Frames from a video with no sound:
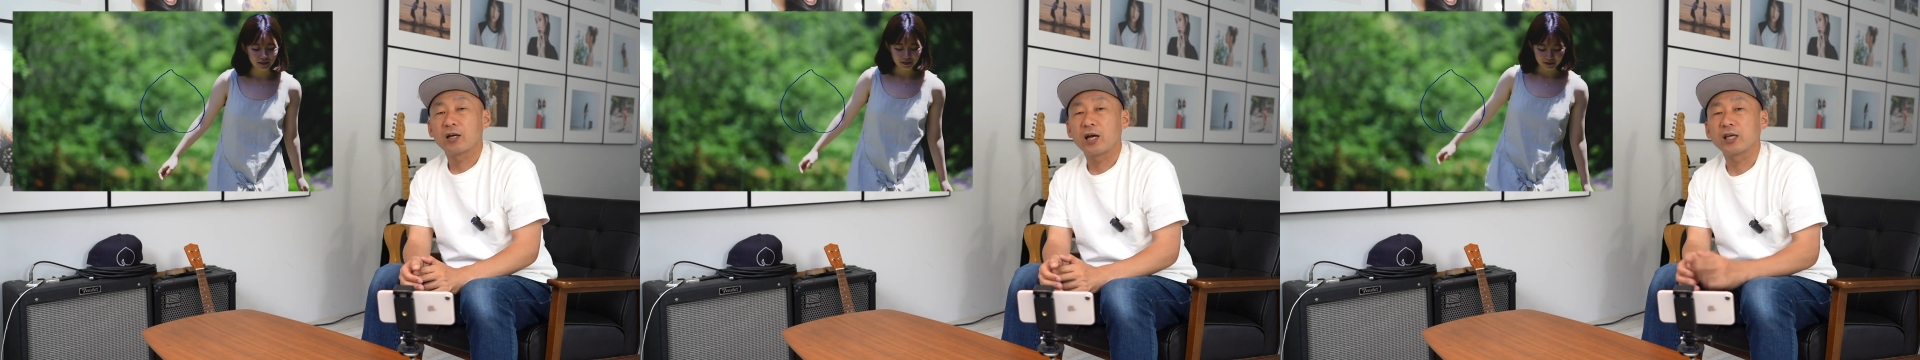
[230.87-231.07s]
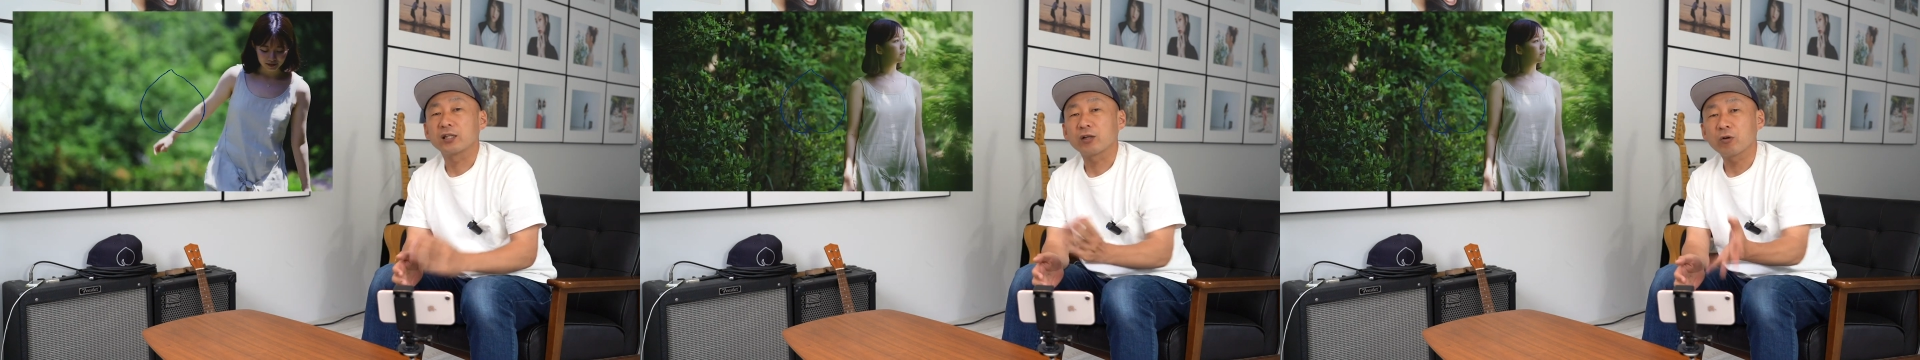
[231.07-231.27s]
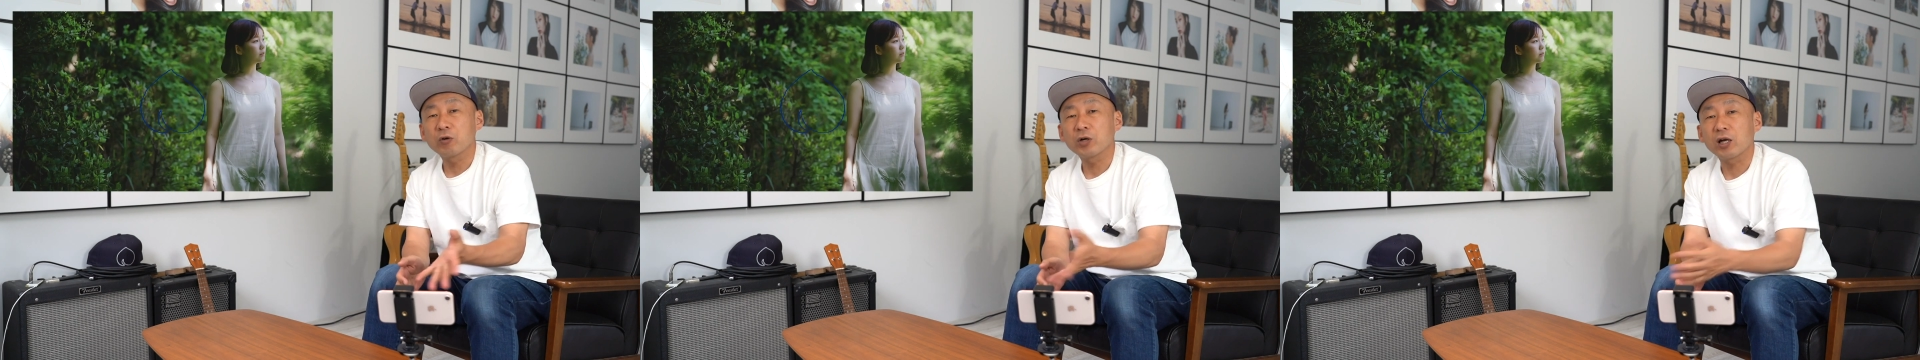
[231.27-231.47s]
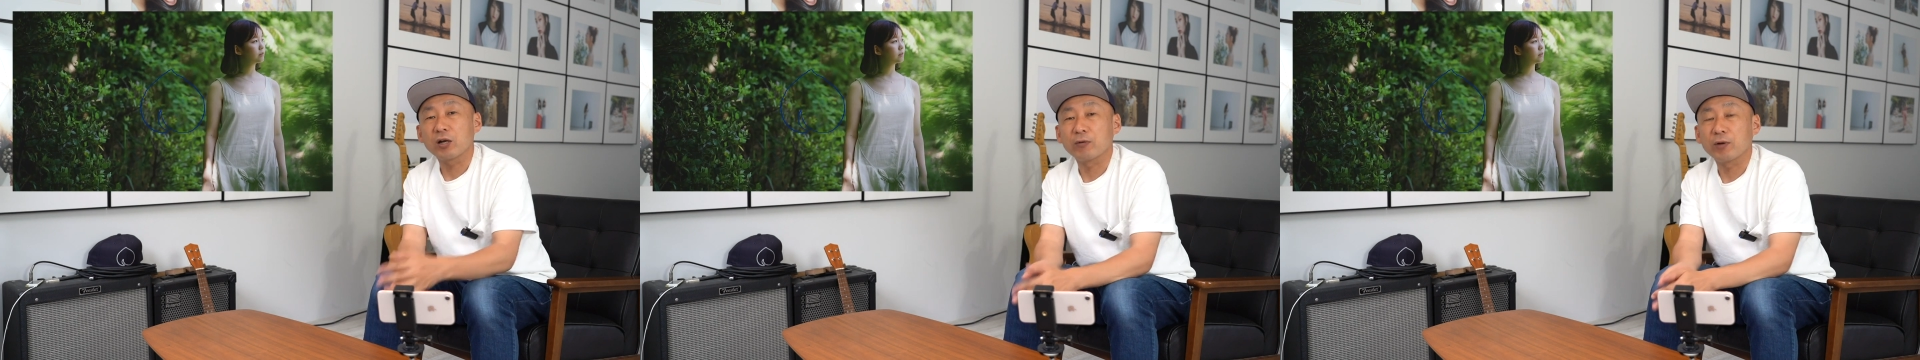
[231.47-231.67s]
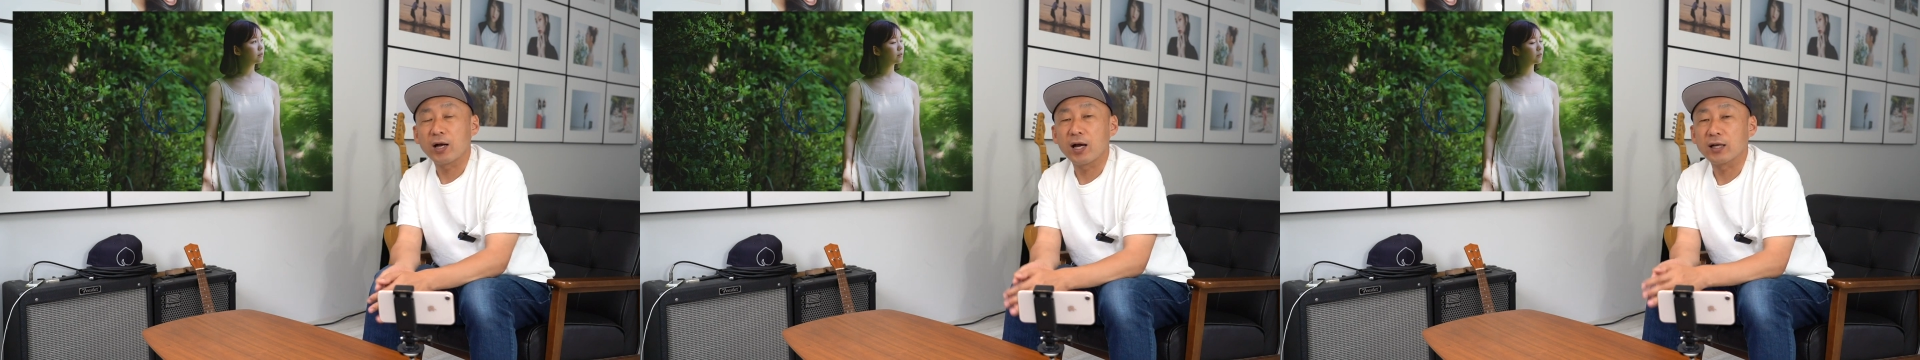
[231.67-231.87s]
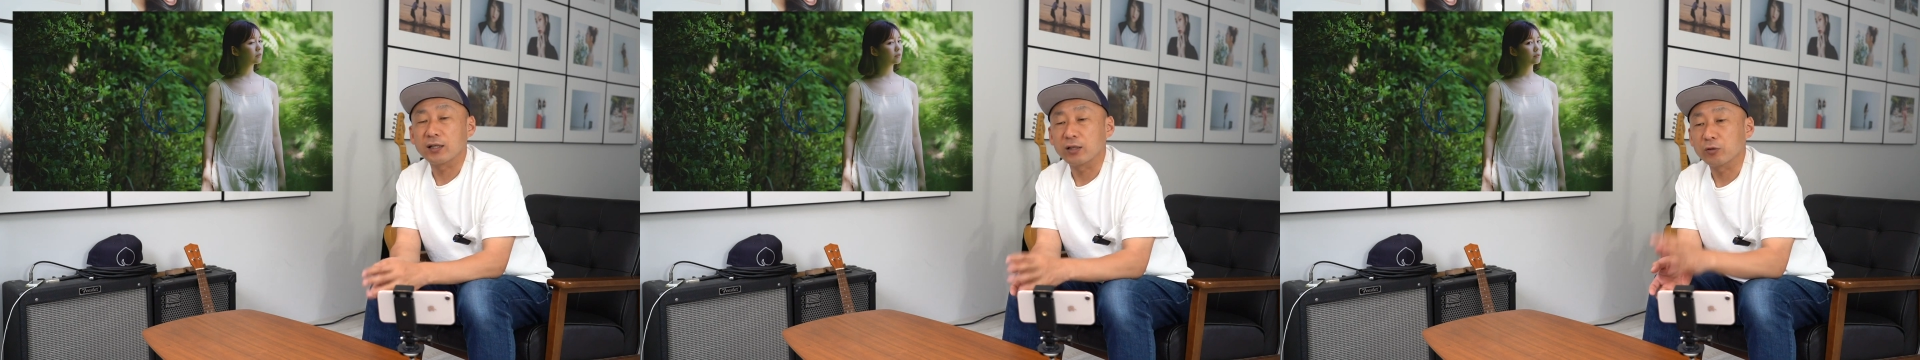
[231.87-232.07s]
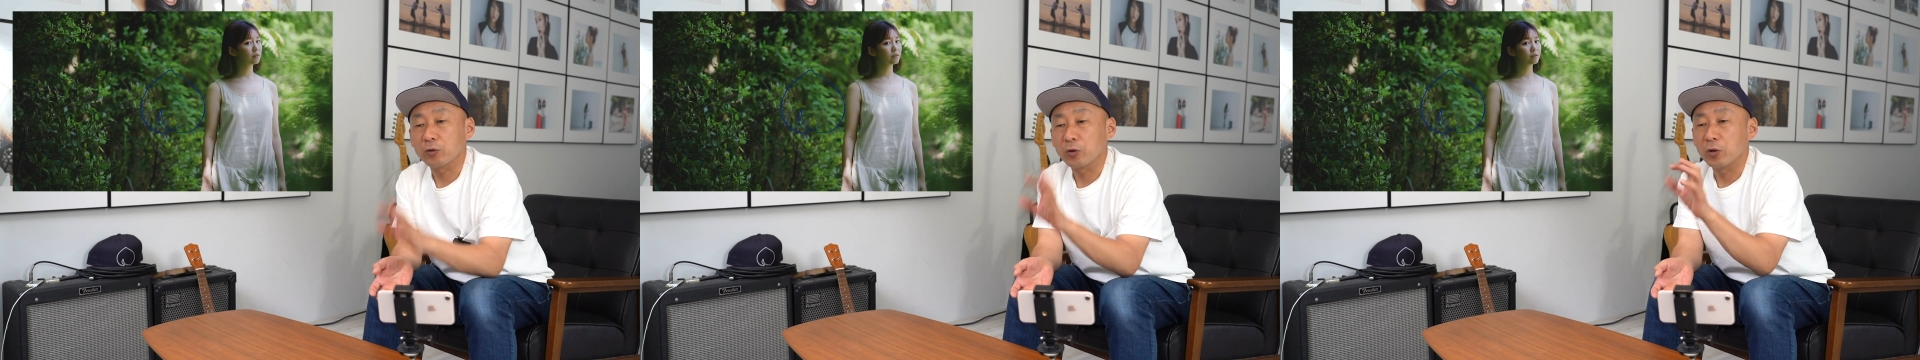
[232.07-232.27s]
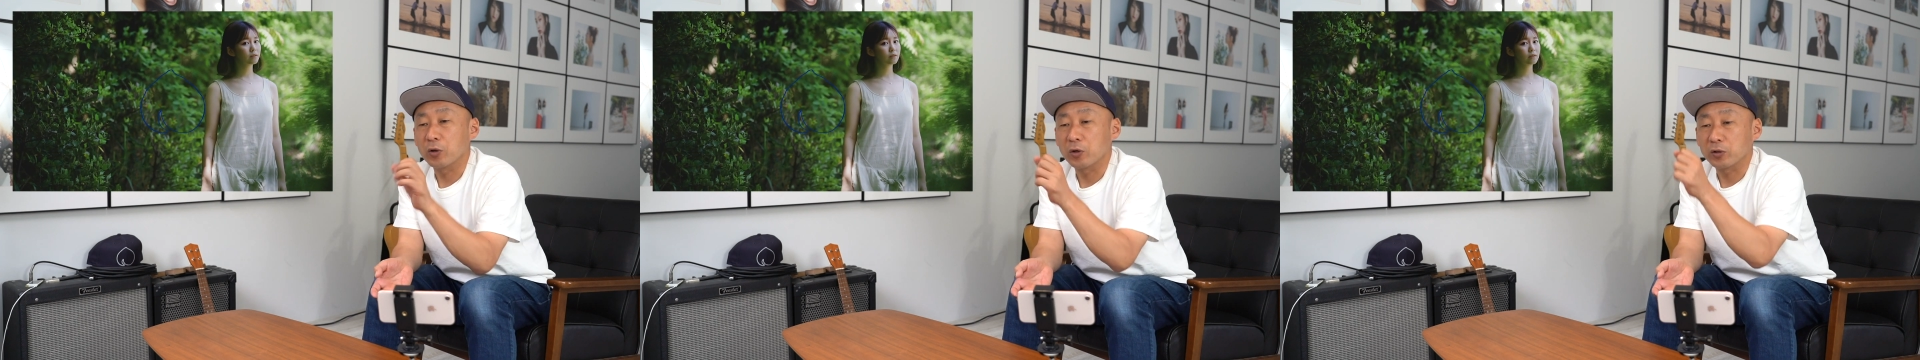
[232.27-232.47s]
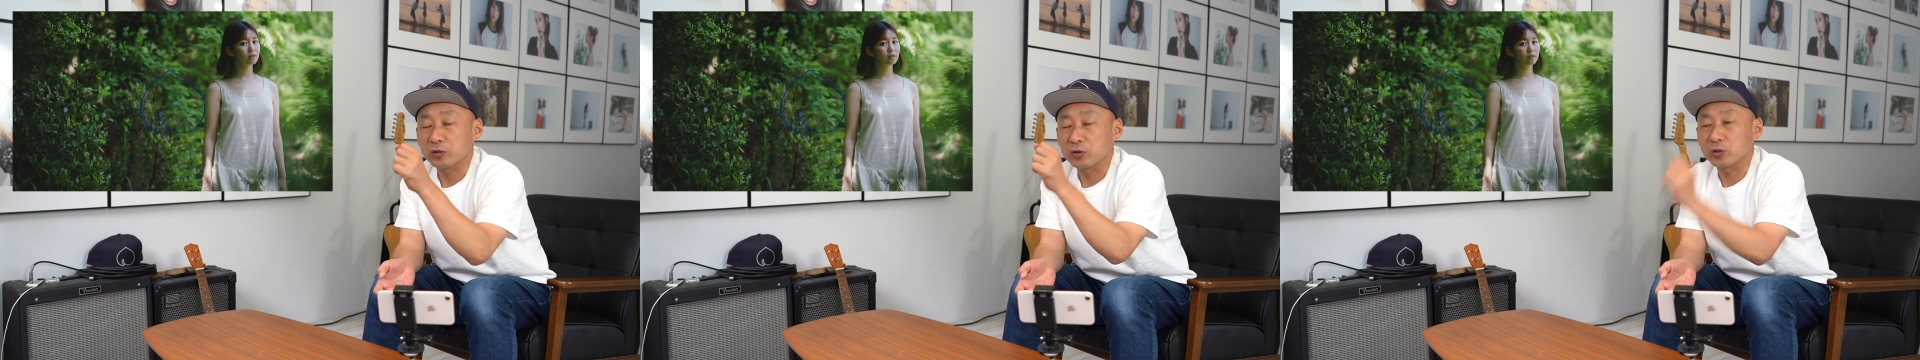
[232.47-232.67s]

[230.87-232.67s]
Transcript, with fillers: はい、で今回は